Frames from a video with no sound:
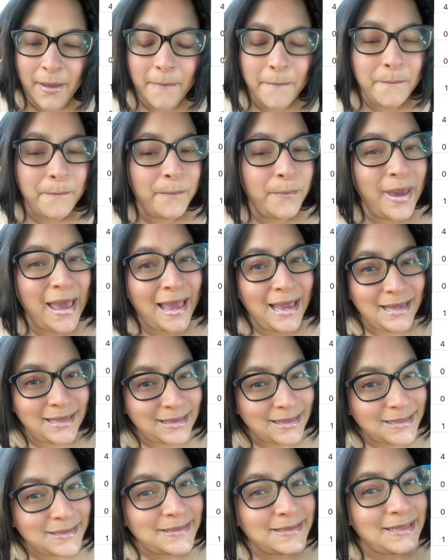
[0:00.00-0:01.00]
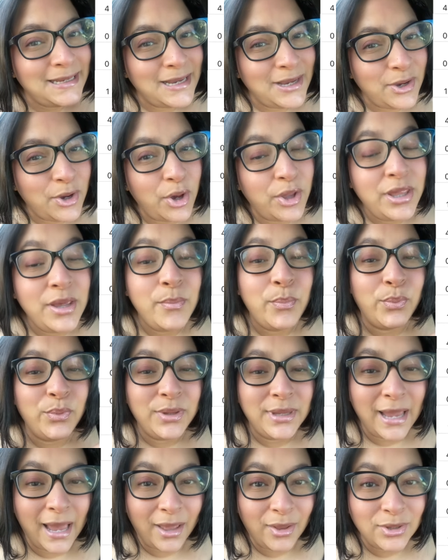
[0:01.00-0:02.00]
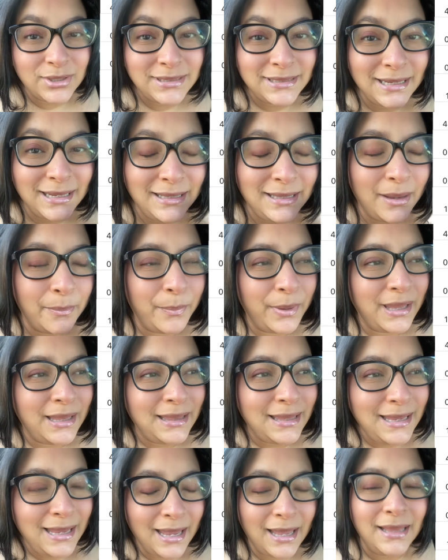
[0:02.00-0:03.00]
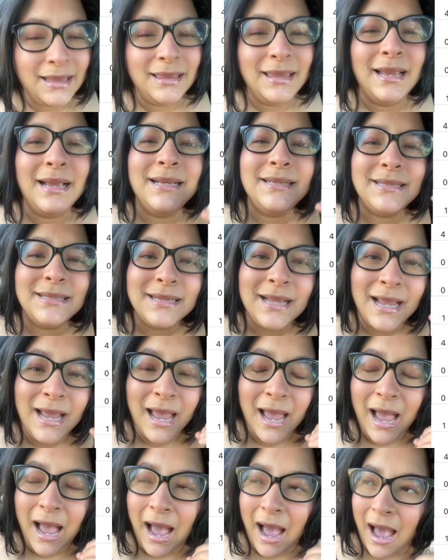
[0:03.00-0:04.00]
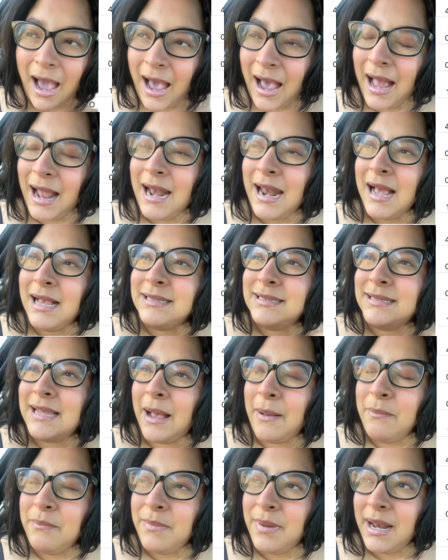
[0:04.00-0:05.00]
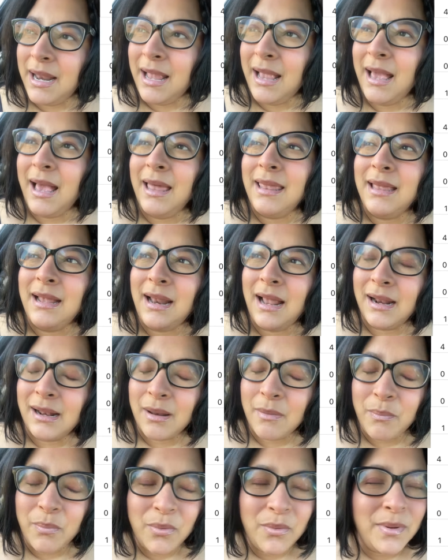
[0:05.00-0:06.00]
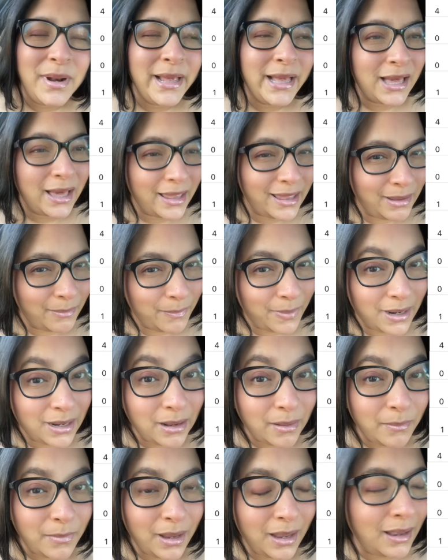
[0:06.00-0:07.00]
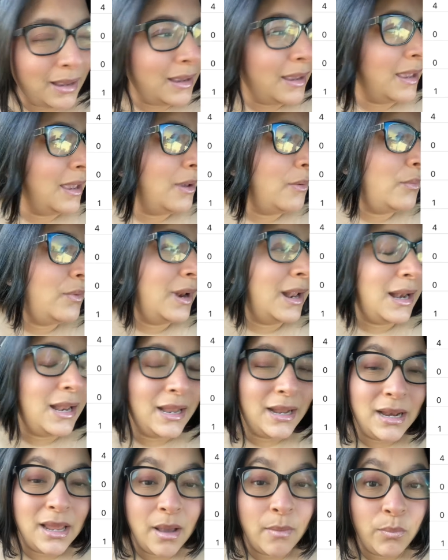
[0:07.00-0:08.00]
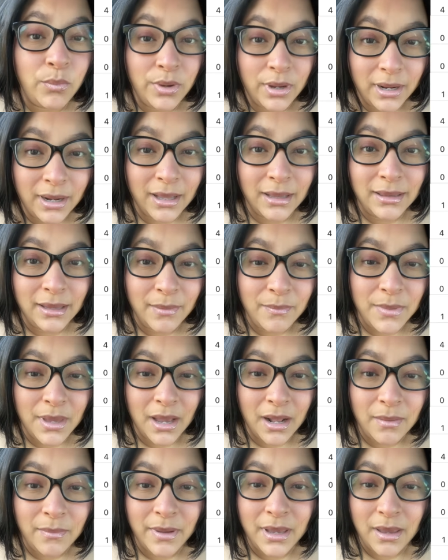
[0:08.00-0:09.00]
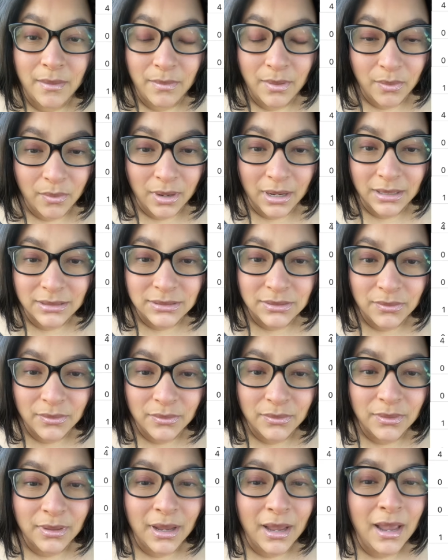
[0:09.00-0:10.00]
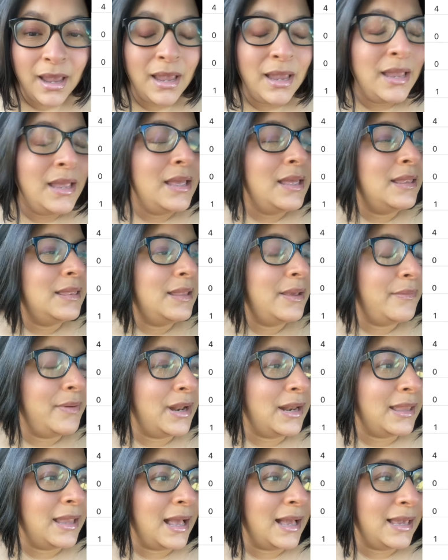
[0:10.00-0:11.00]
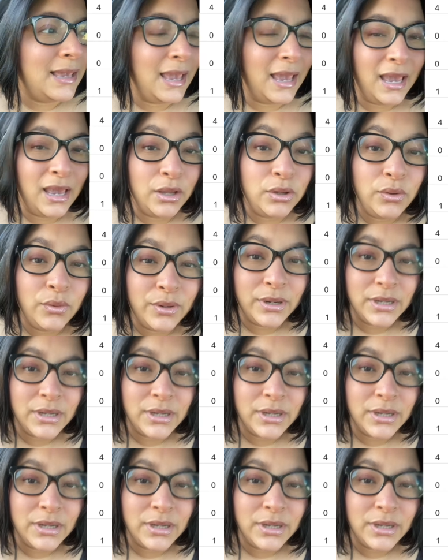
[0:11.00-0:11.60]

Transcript: 25 diputados independientes a la Asamblea de la República de Panamá. Es una alegría muy grande en mi alma y en mi corazón. De verdad que estos